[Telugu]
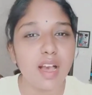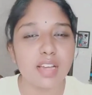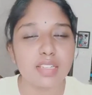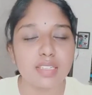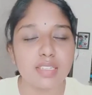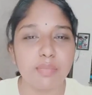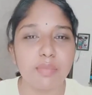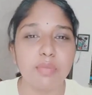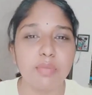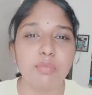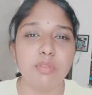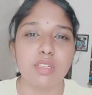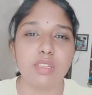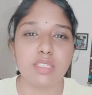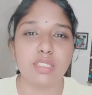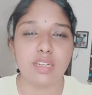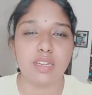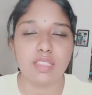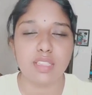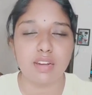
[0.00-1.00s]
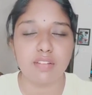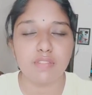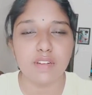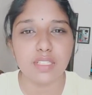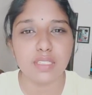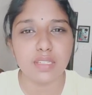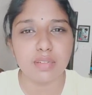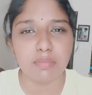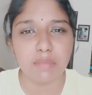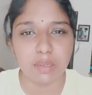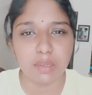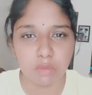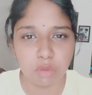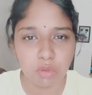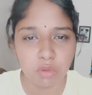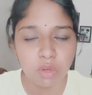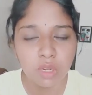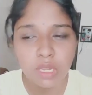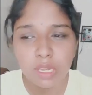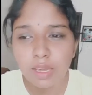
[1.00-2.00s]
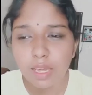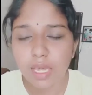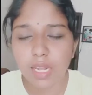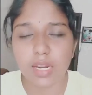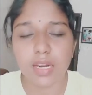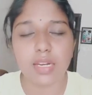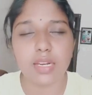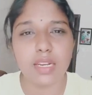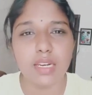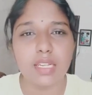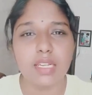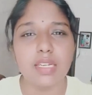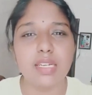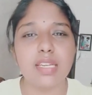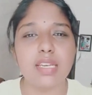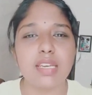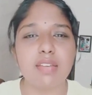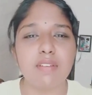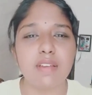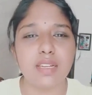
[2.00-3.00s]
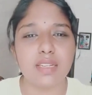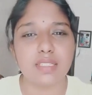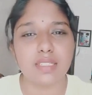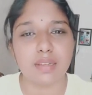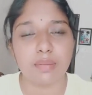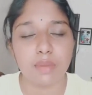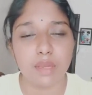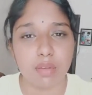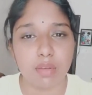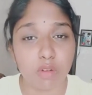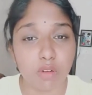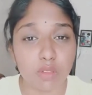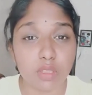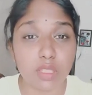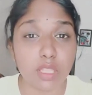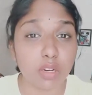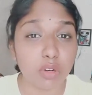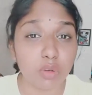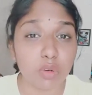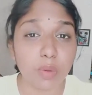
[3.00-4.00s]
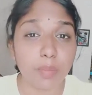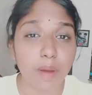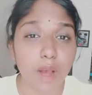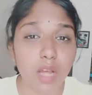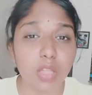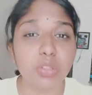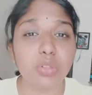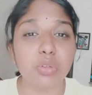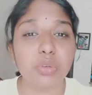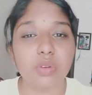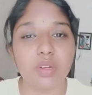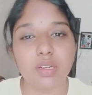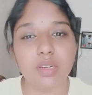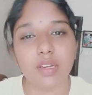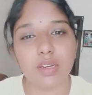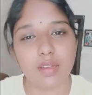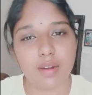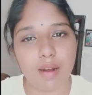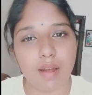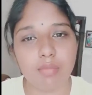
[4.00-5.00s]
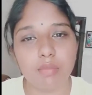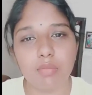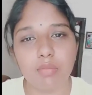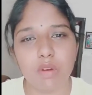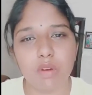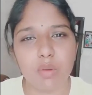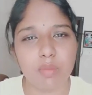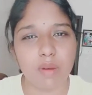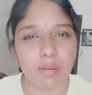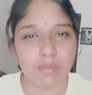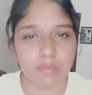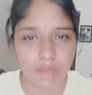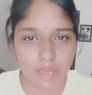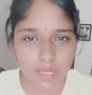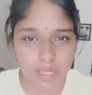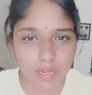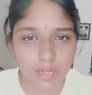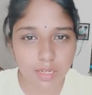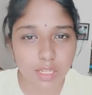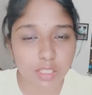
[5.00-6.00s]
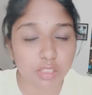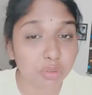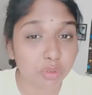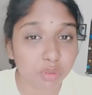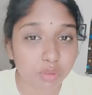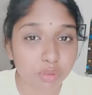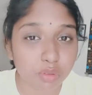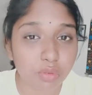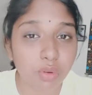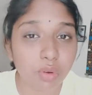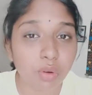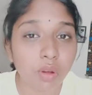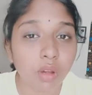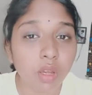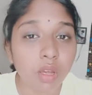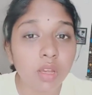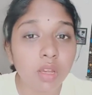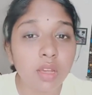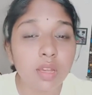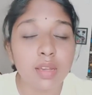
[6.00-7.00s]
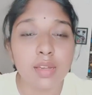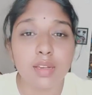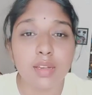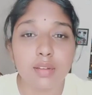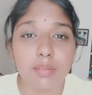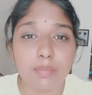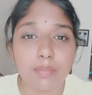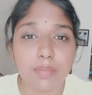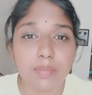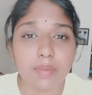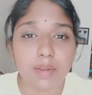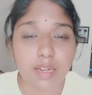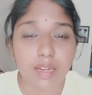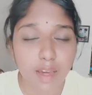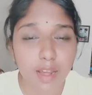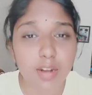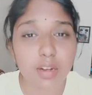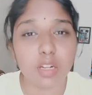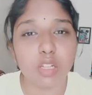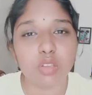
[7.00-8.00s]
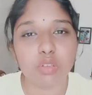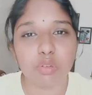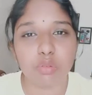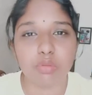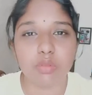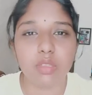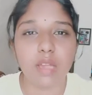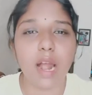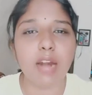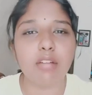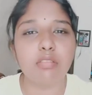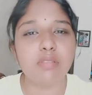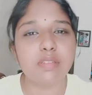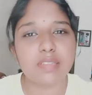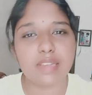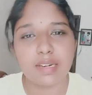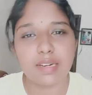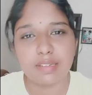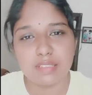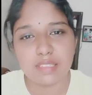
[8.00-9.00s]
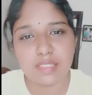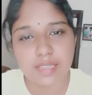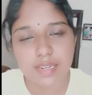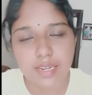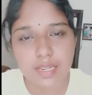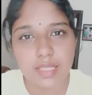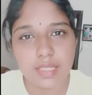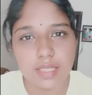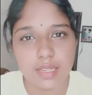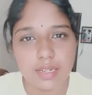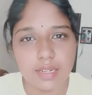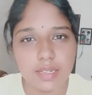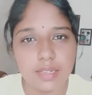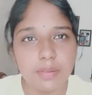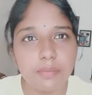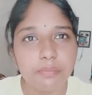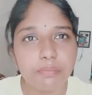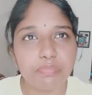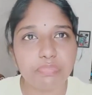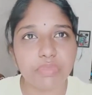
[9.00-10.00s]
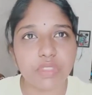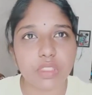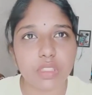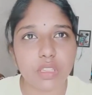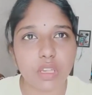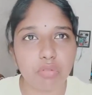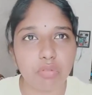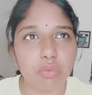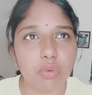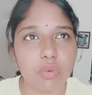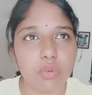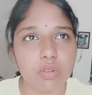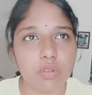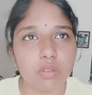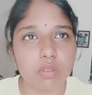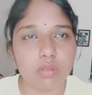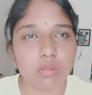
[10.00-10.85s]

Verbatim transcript: ఆ సభ ముగిసిన తర్వాత మేము రిటర్న్ ఇంటికి వెళ్లే సమయంలో తణుకు పాతూరు అనే గ్రామంలో మా మీద కత్తులతో కర్రలతో దాడులు చేయడం జరిగిందండి తణుకు